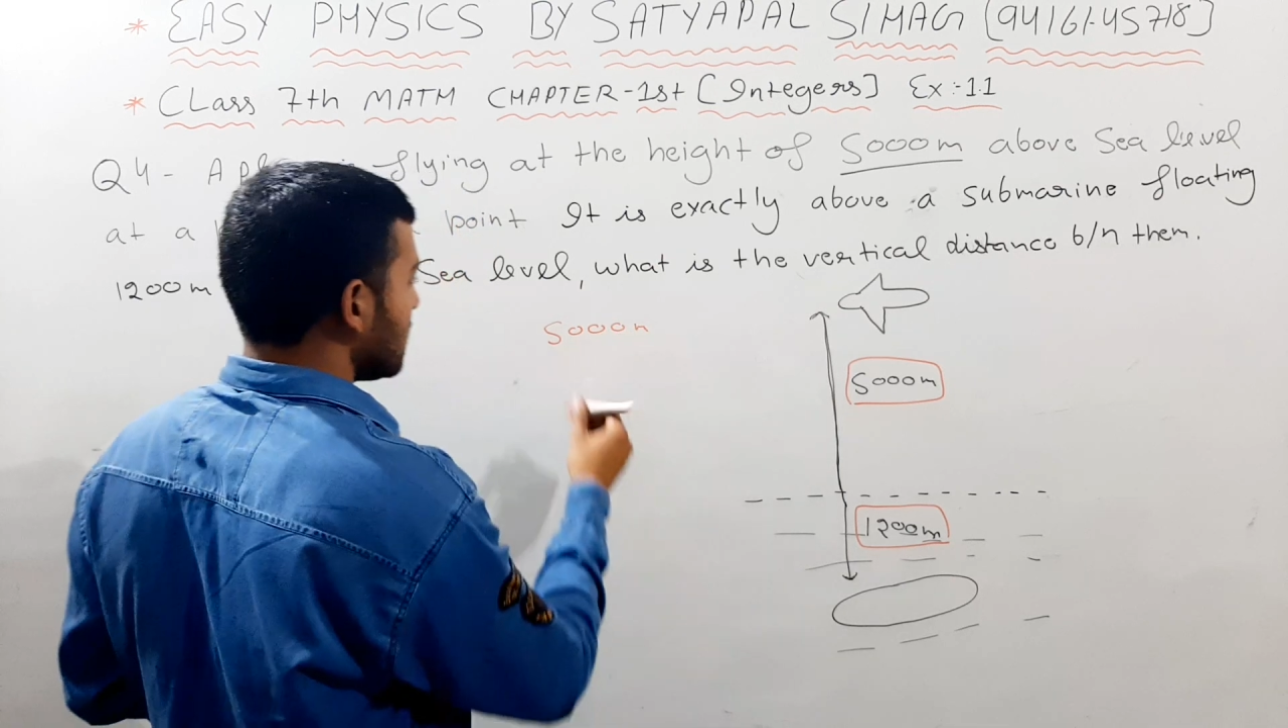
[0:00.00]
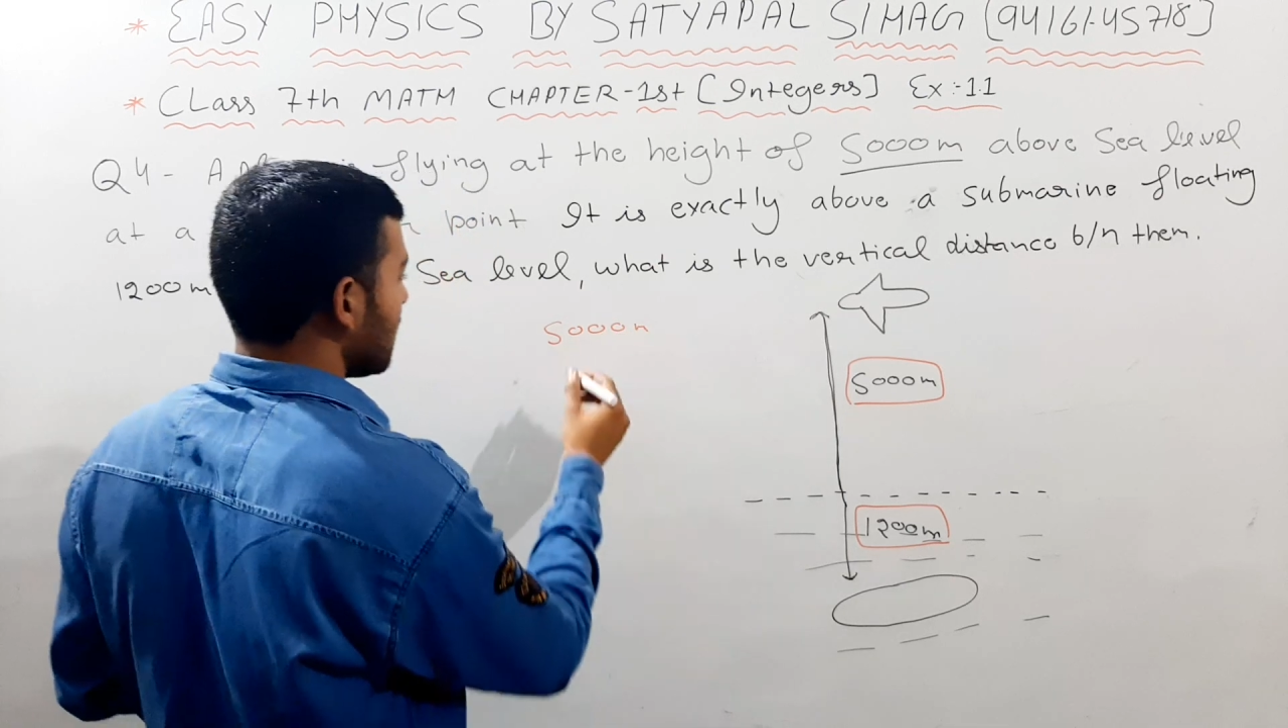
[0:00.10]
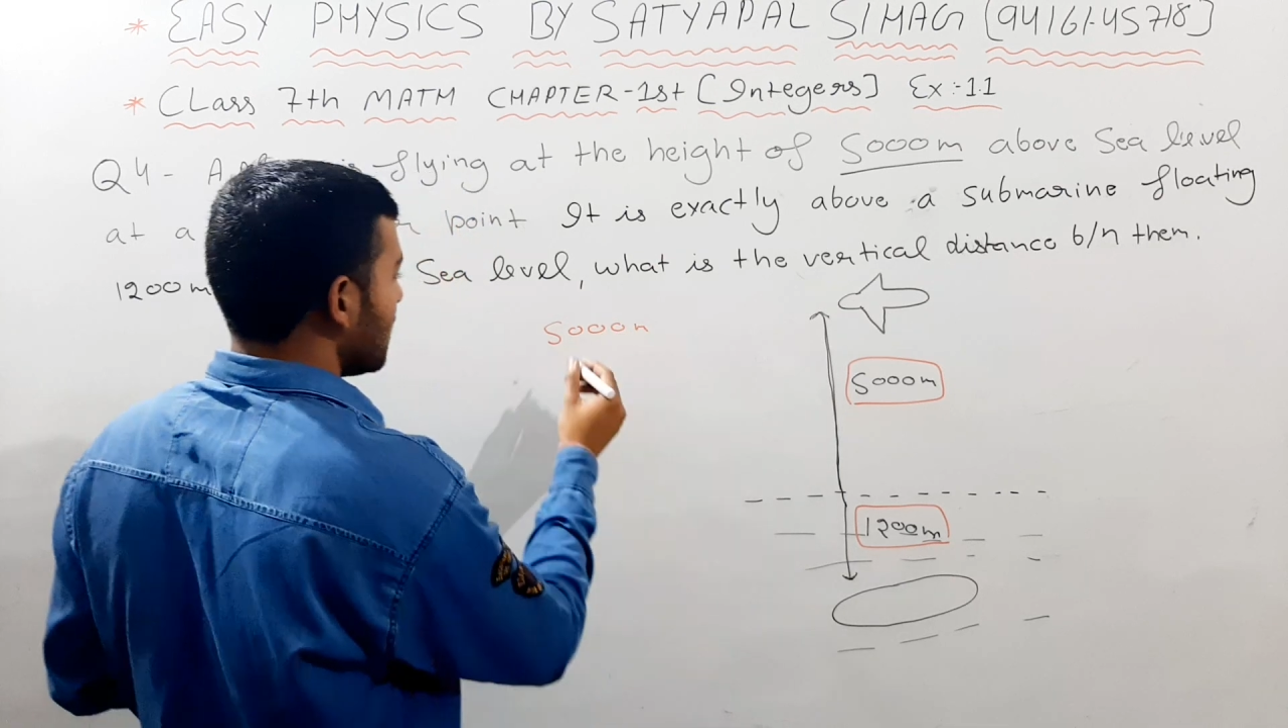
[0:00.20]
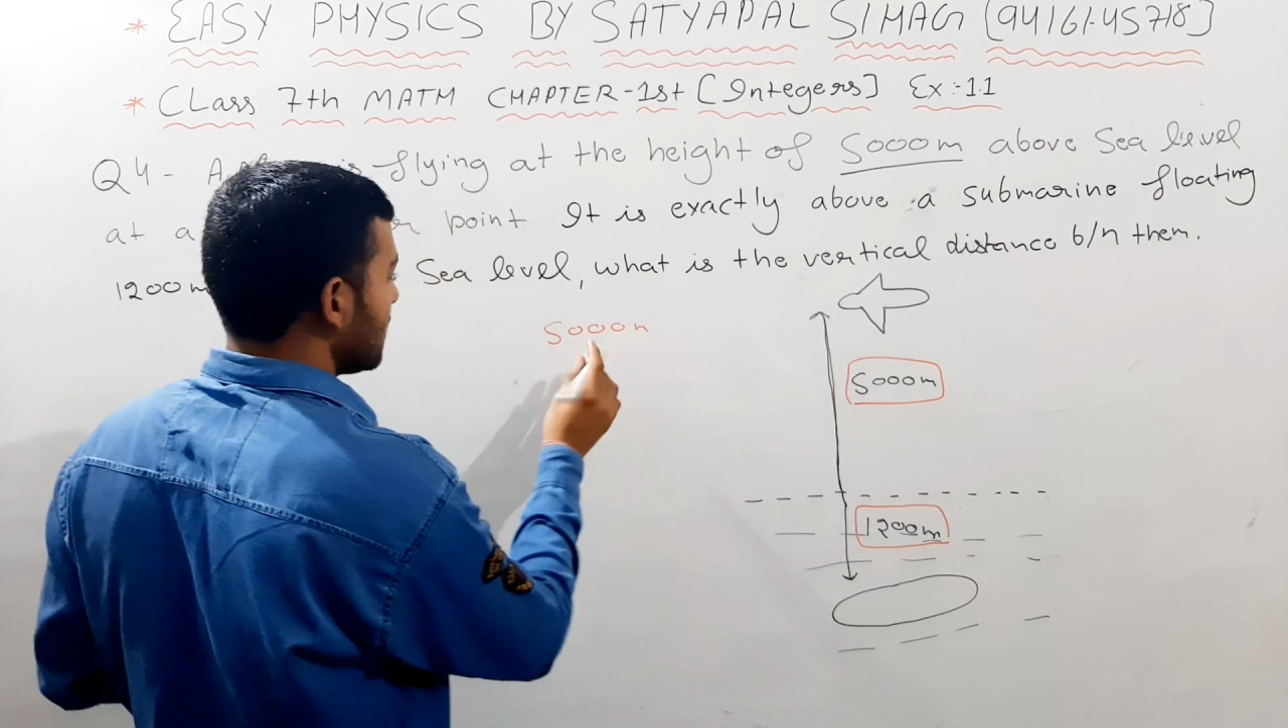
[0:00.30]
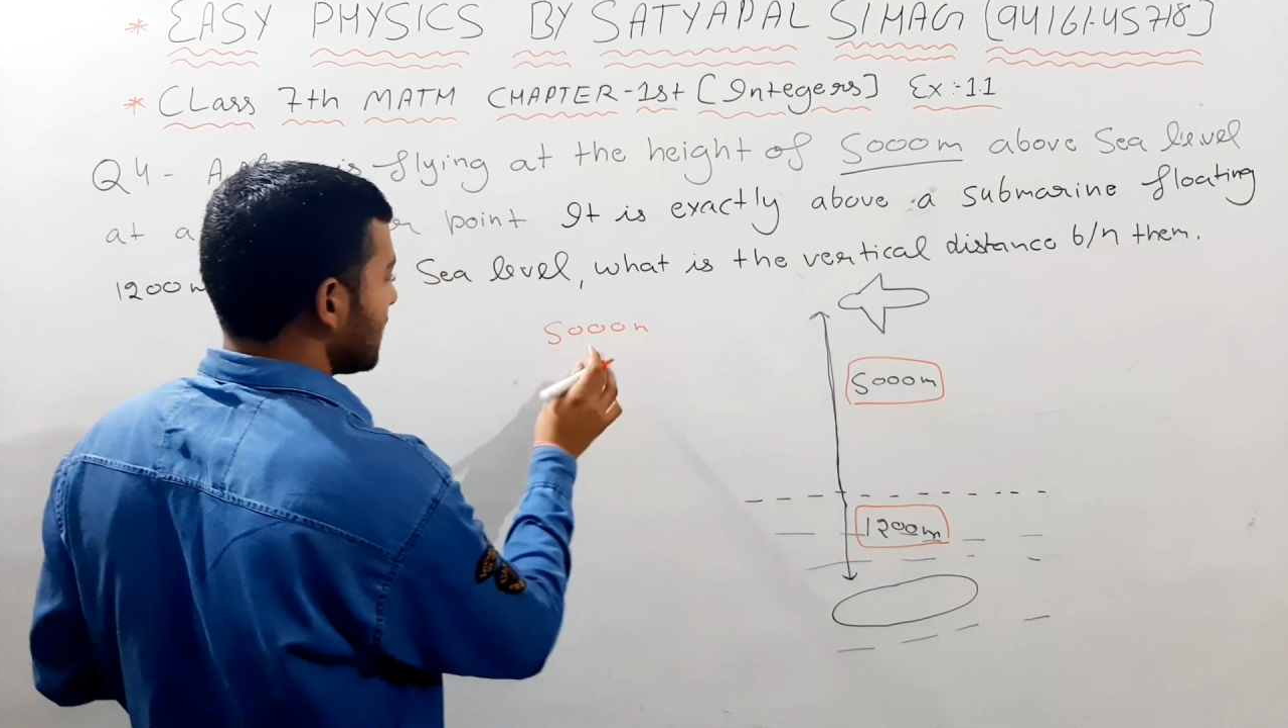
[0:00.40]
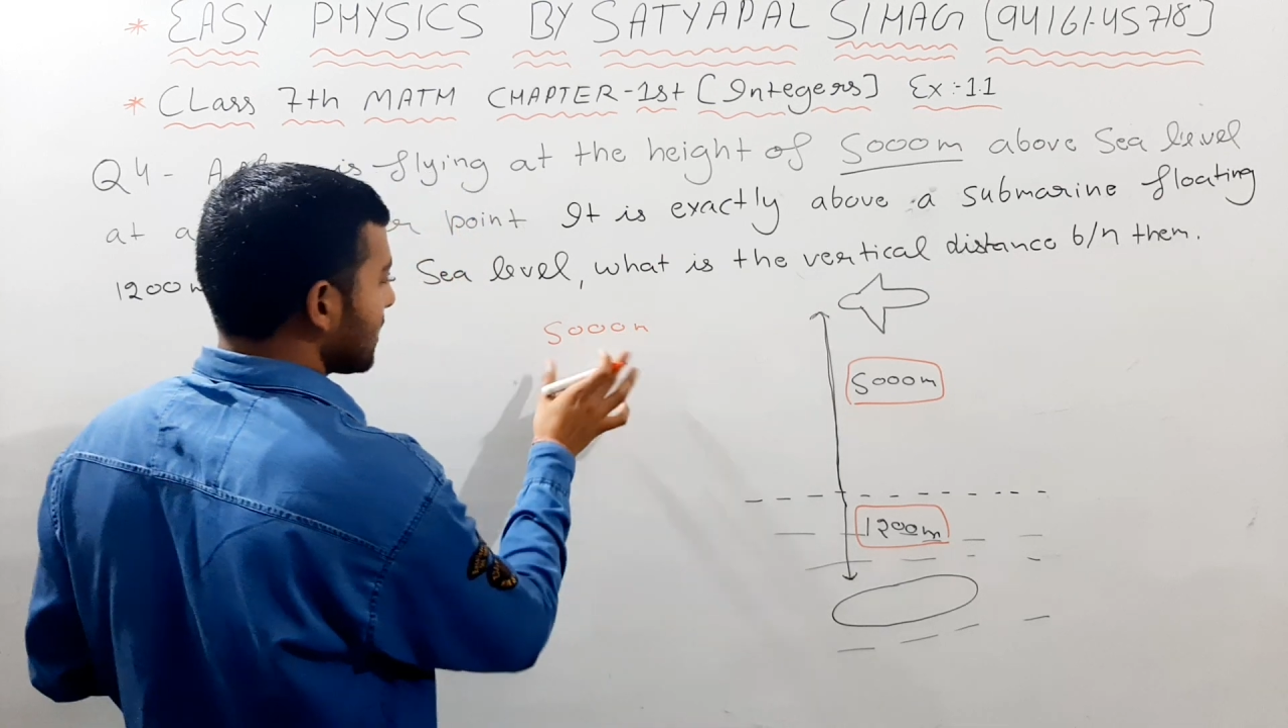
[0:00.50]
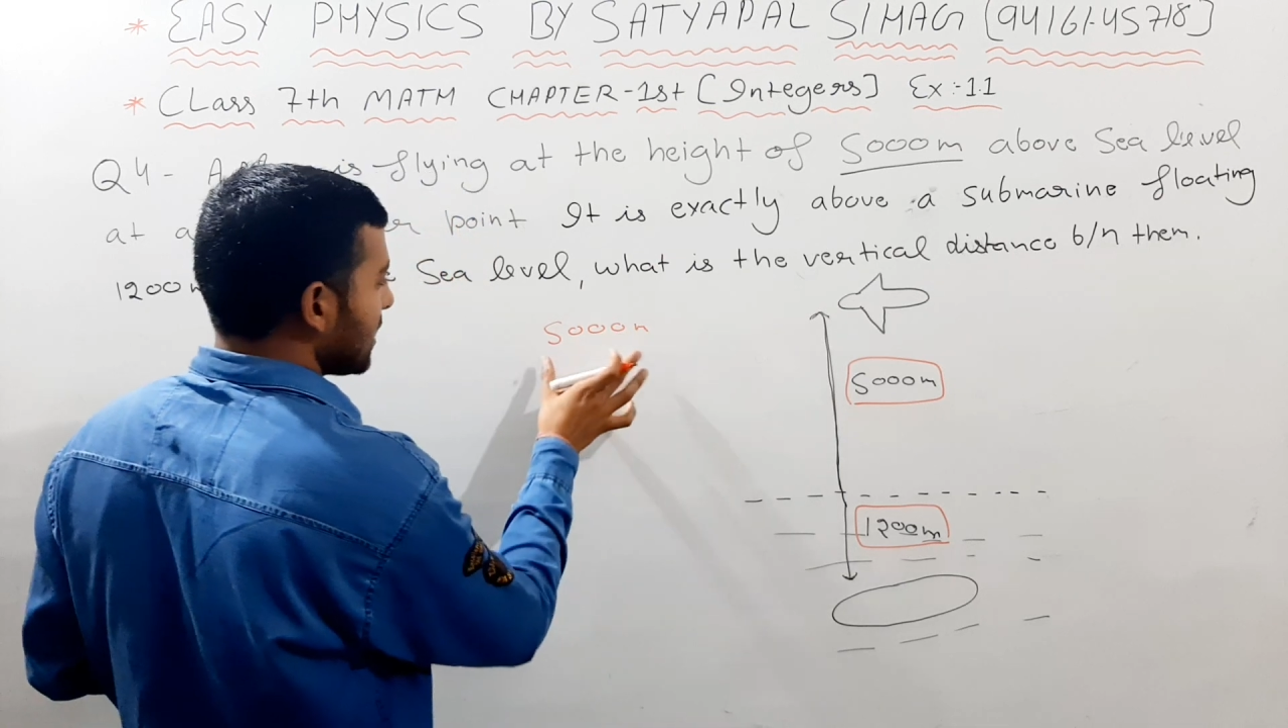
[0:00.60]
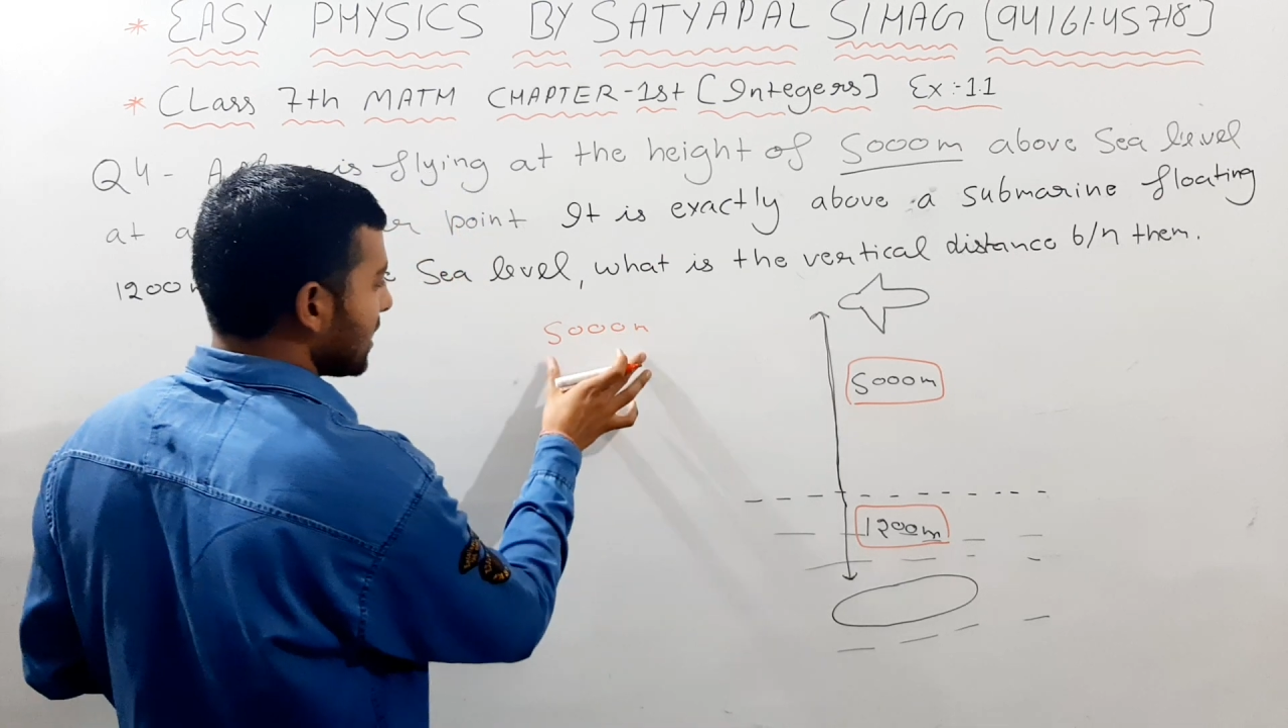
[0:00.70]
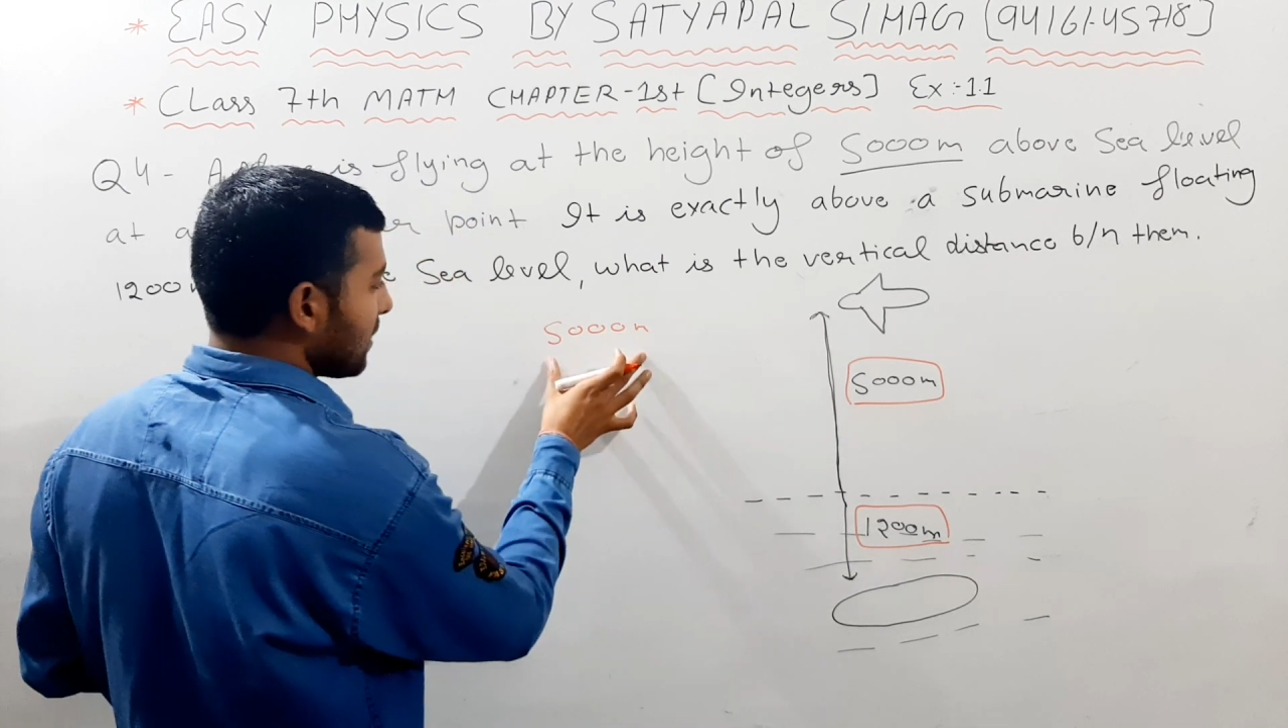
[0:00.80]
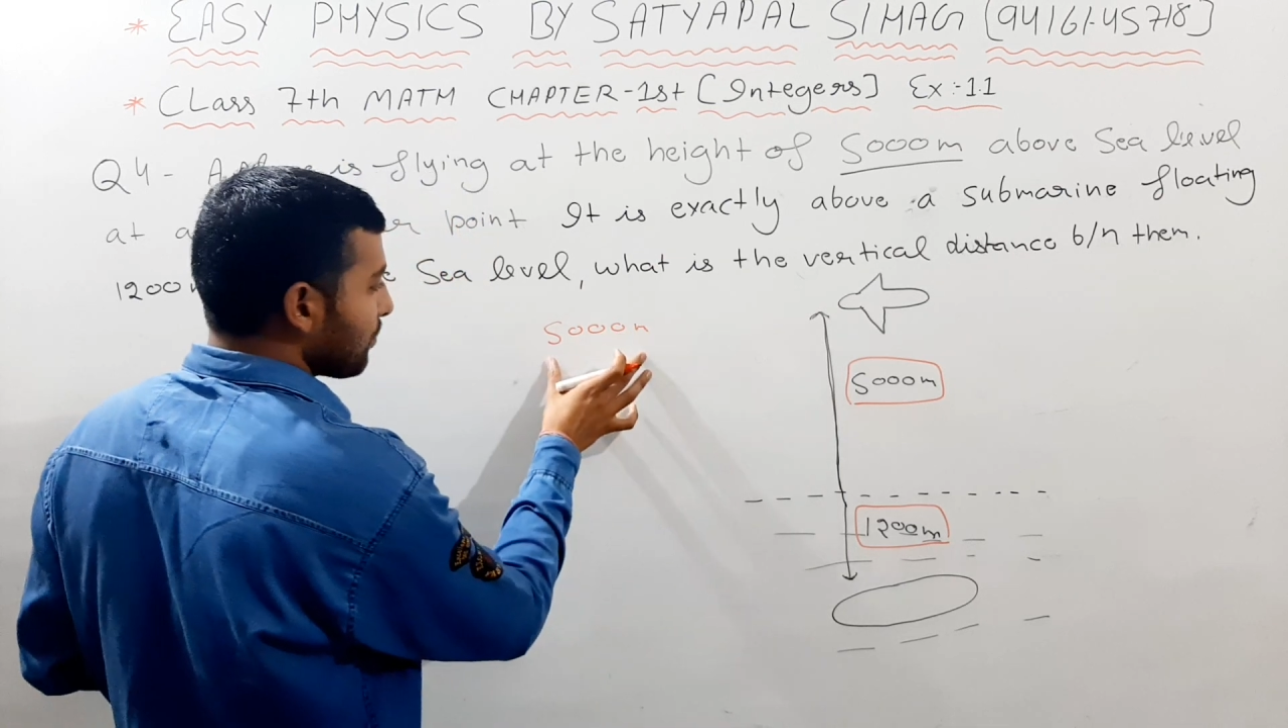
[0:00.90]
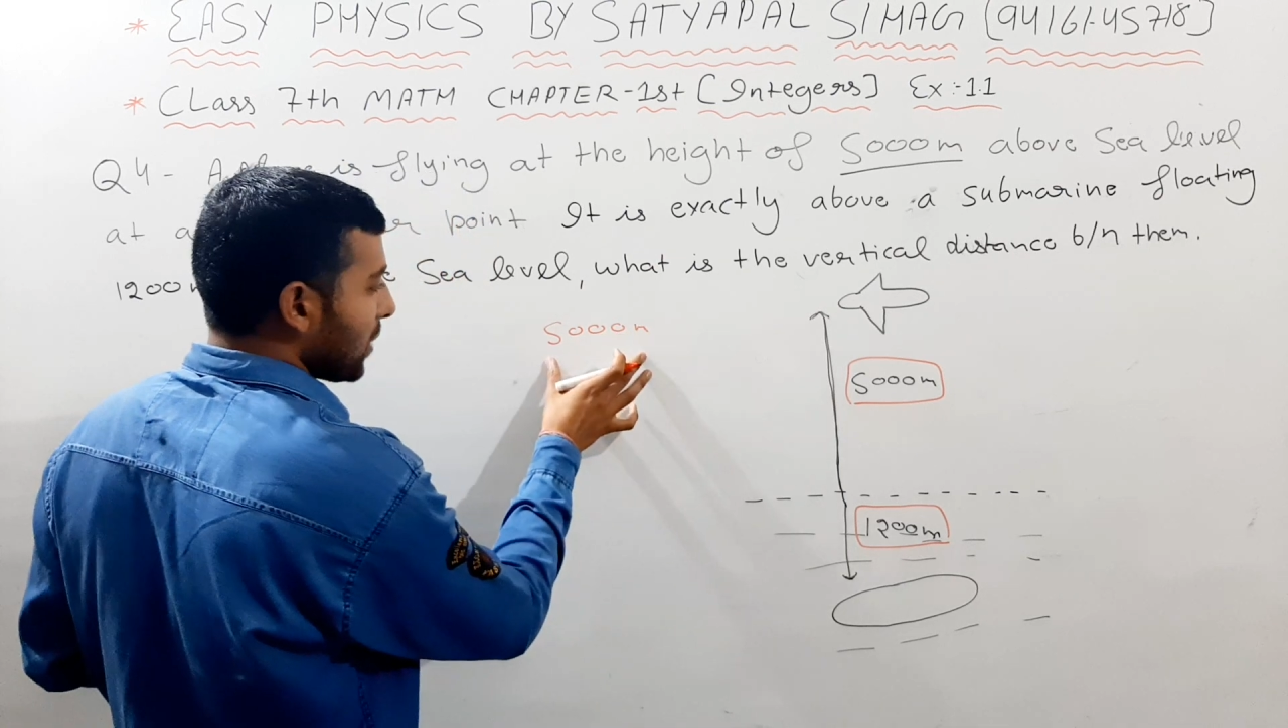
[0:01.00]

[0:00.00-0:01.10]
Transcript: हाइट लिख लेंगे